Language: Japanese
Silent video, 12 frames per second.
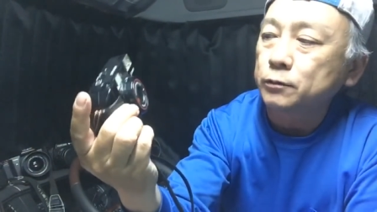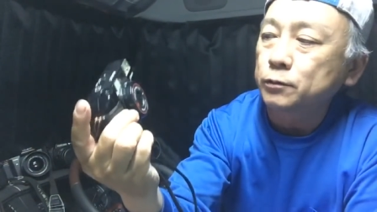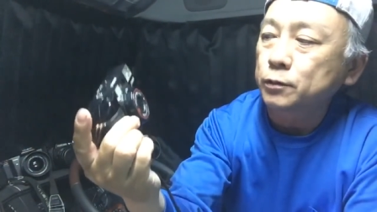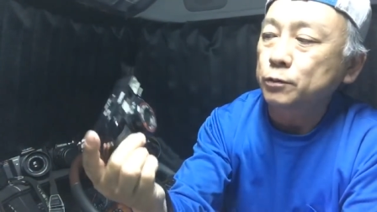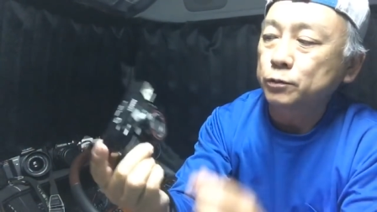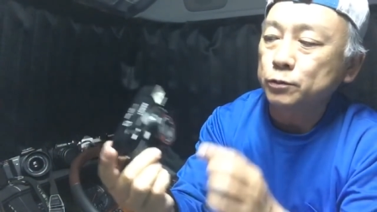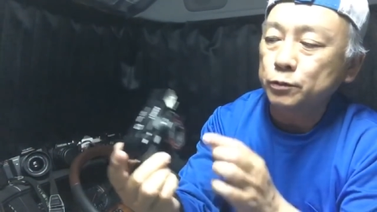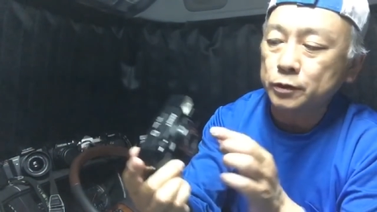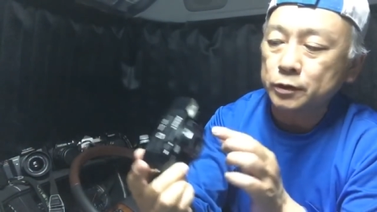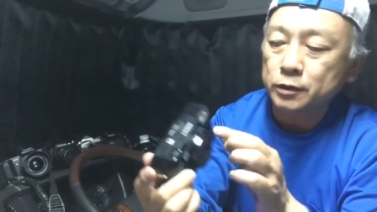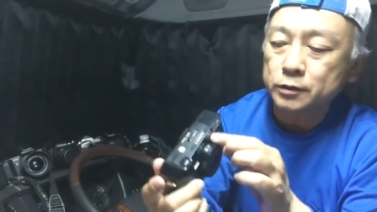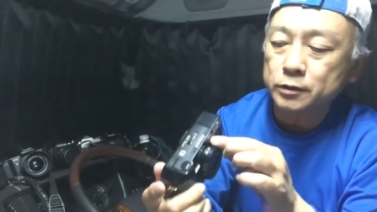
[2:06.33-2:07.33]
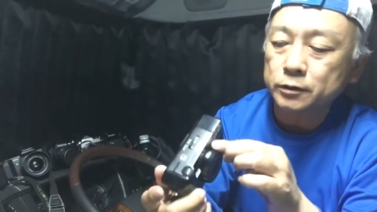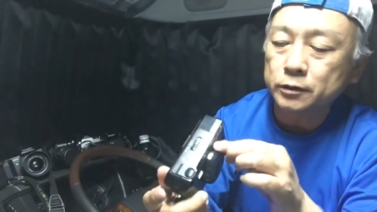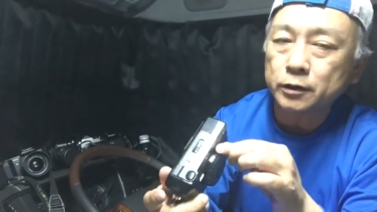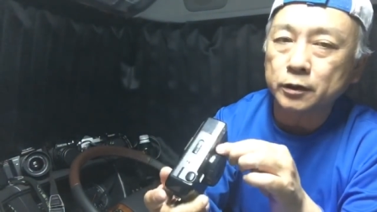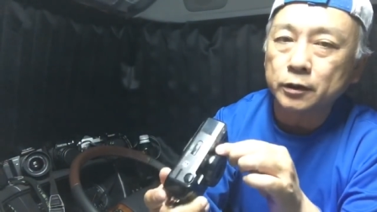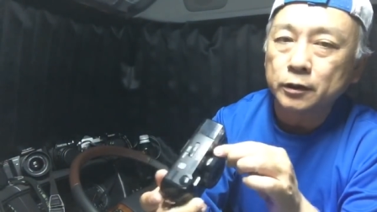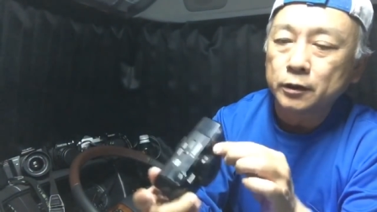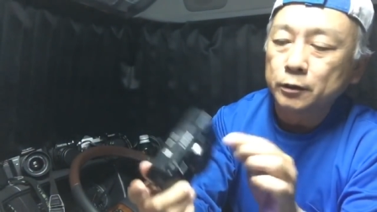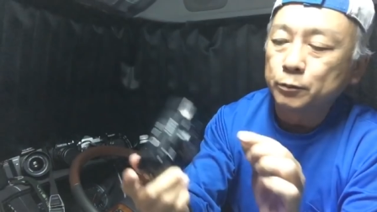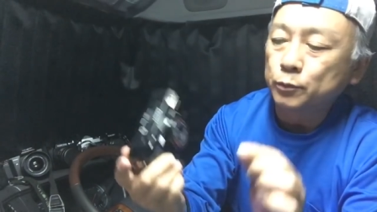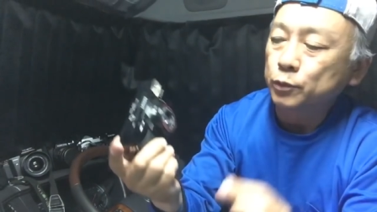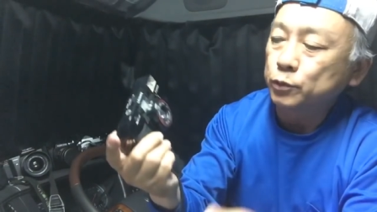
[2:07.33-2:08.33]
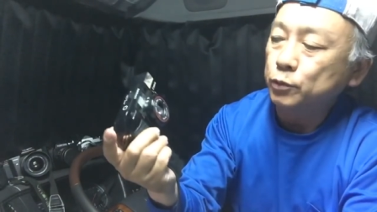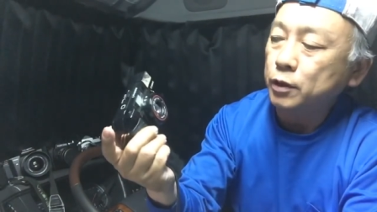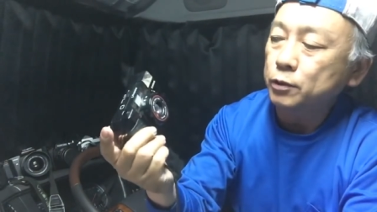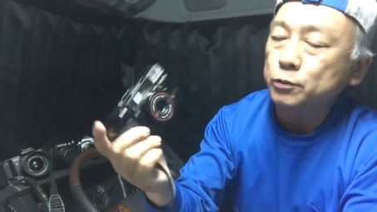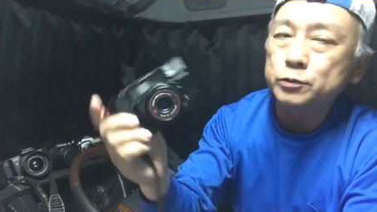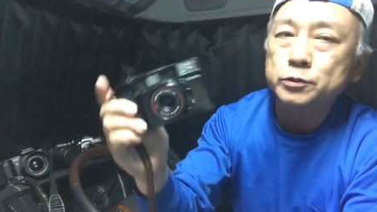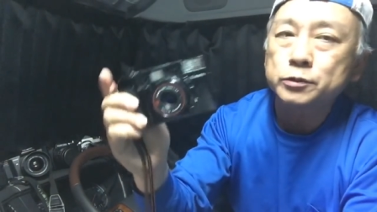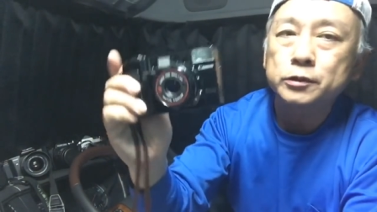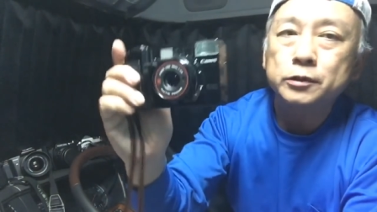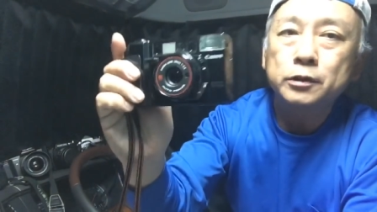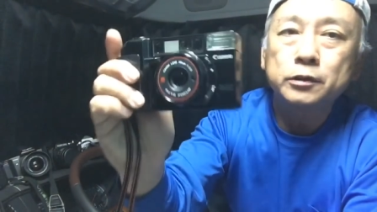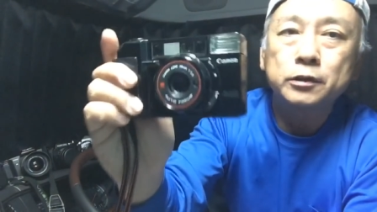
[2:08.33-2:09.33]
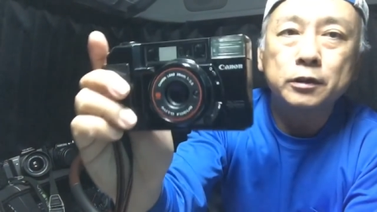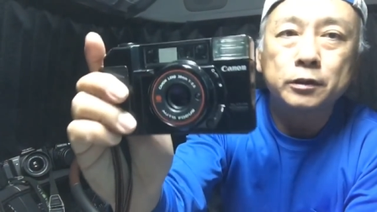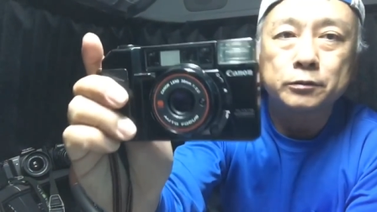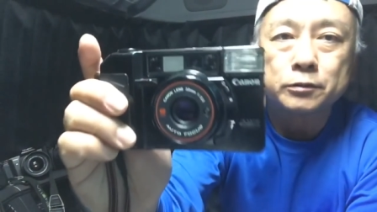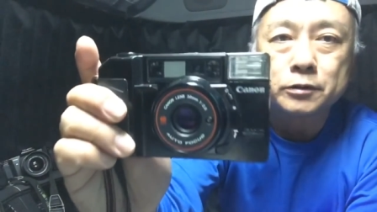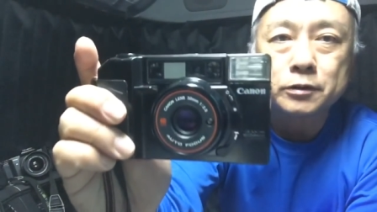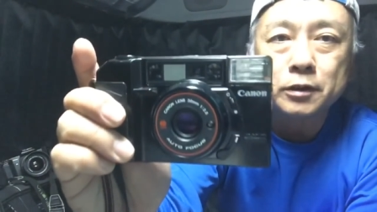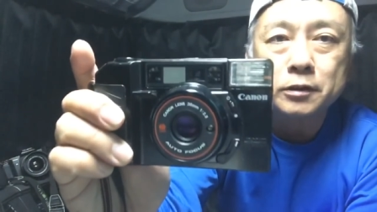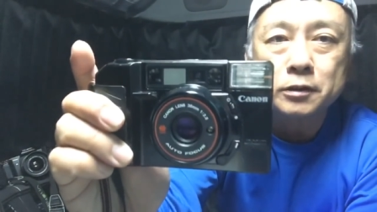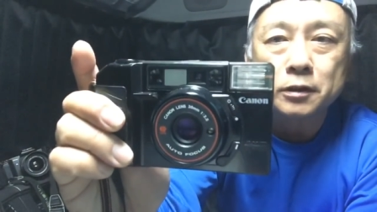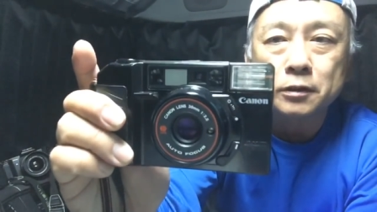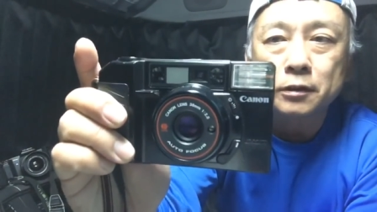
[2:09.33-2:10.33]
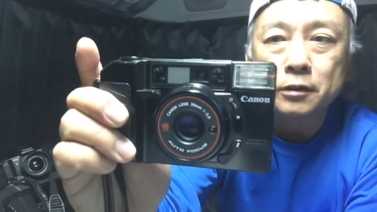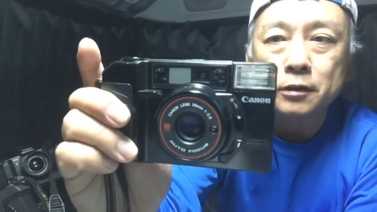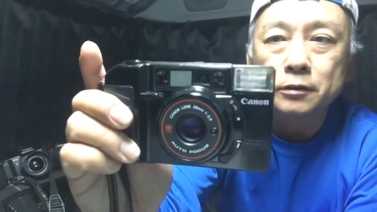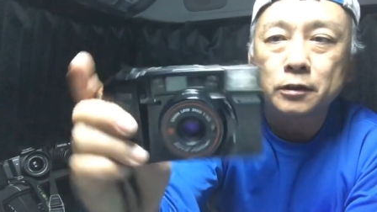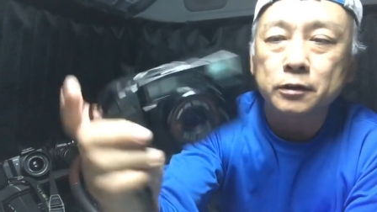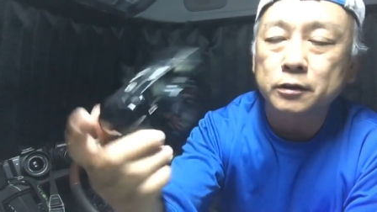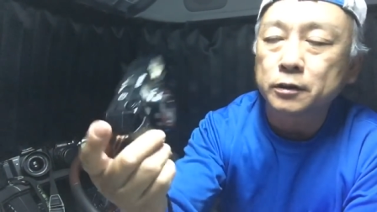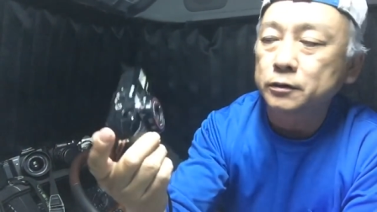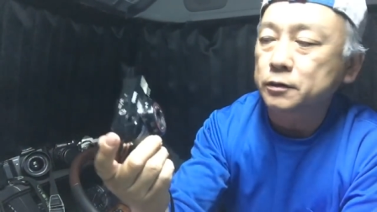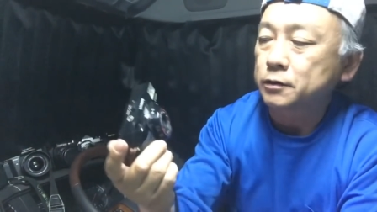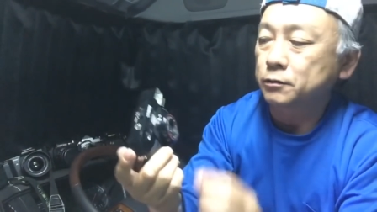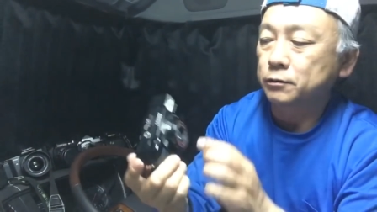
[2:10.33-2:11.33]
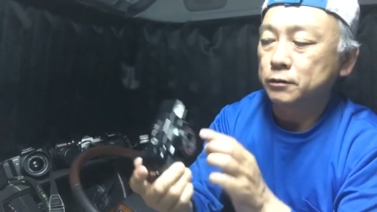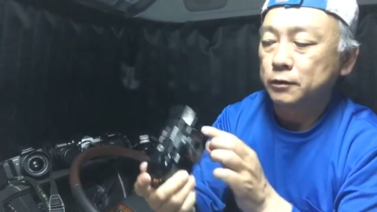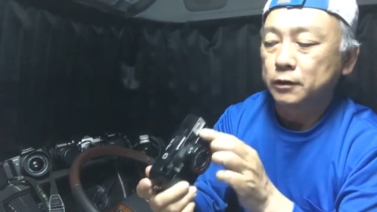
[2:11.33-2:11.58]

これ、骨董品屋さんでね、元箱付きでね、あの、1000円で買ってきたんですけど、